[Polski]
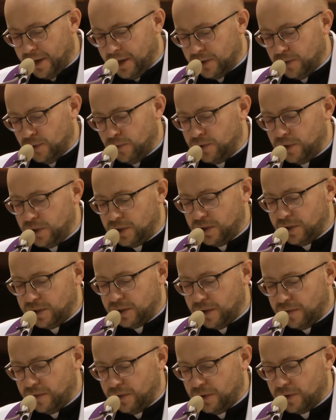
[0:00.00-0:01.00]
Gdy ludzie ci
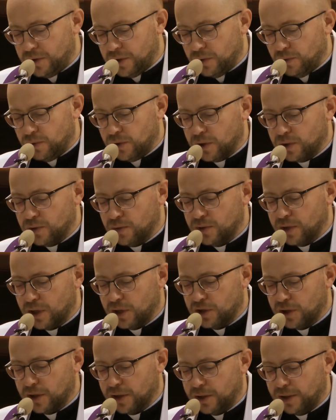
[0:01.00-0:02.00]
zjawili się u Jezusa,
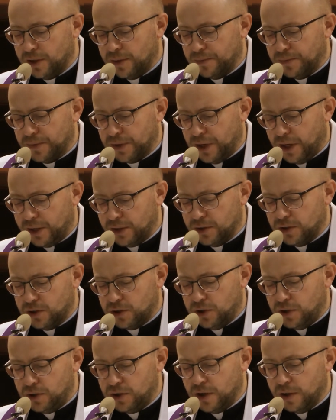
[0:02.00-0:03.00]
rzekli: Jan
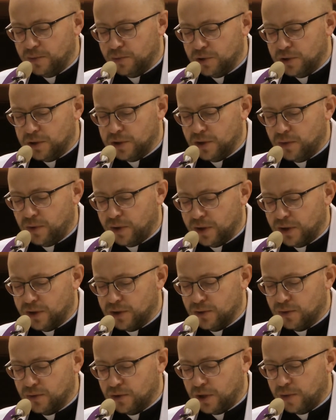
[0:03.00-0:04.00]
Chrzciciel przysyła
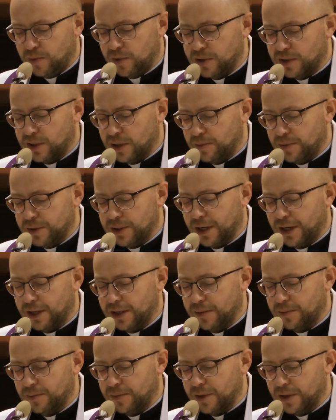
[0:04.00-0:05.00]
nas do ciebie z
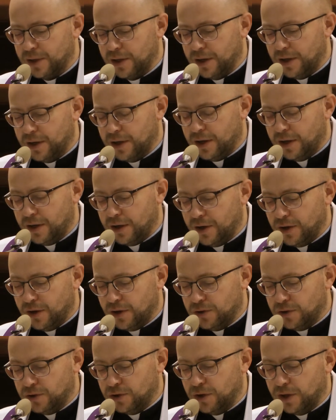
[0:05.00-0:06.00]
zapytaniem:
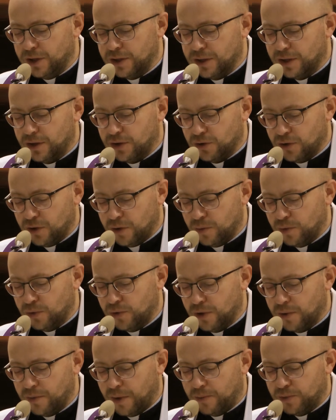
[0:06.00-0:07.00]
Czy ty jesteś tym,
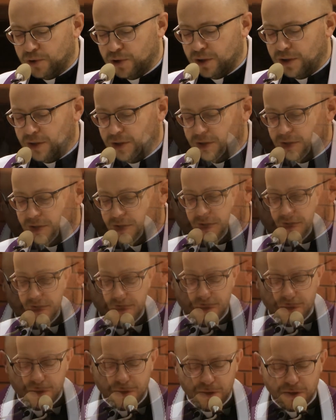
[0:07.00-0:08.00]
który ma przyjść?
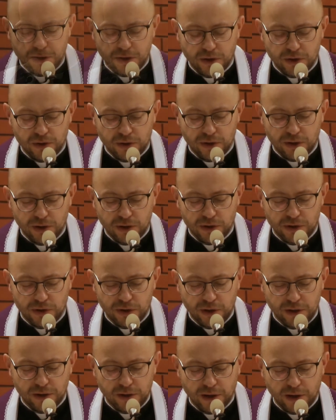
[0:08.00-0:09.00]
czy też
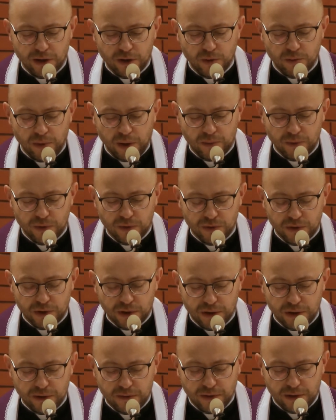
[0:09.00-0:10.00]
innego mamy
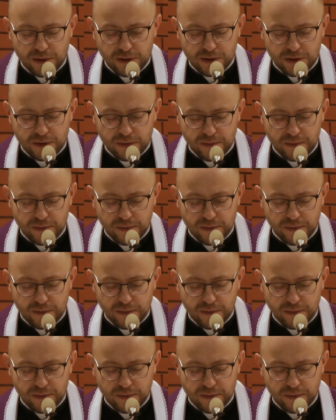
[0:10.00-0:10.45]
oczekiwać?